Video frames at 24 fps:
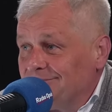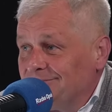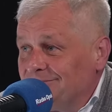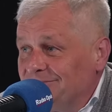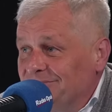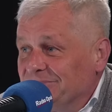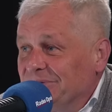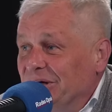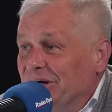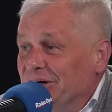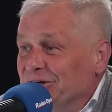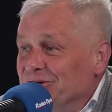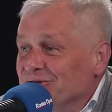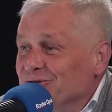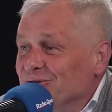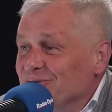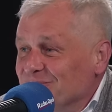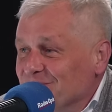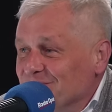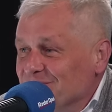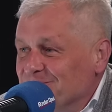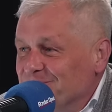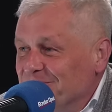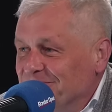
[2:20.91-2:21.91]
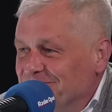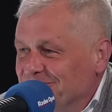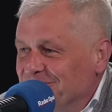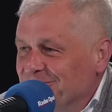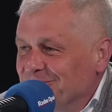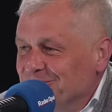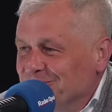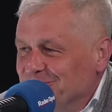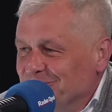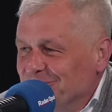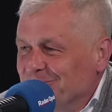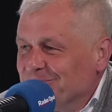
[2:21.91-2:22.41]
graniczącą z
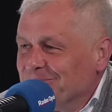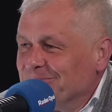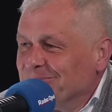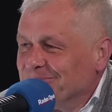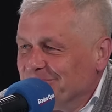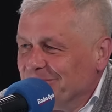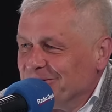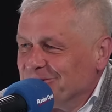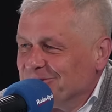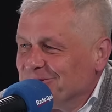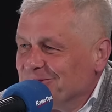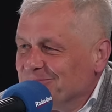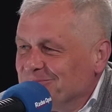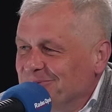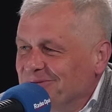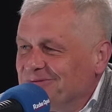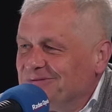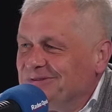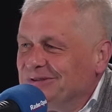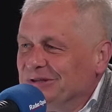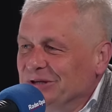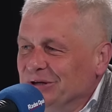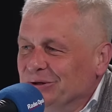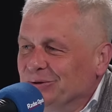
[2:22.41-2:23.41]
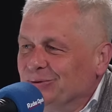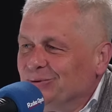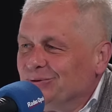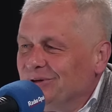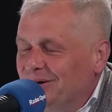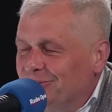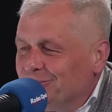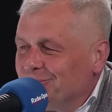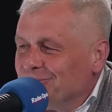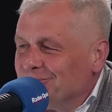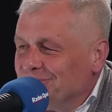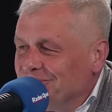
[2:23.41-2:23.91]
pewnością, patrzę po wyniku,
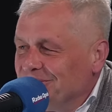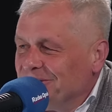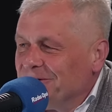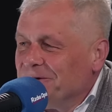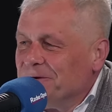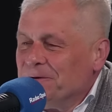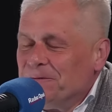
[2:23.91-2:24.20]
dało się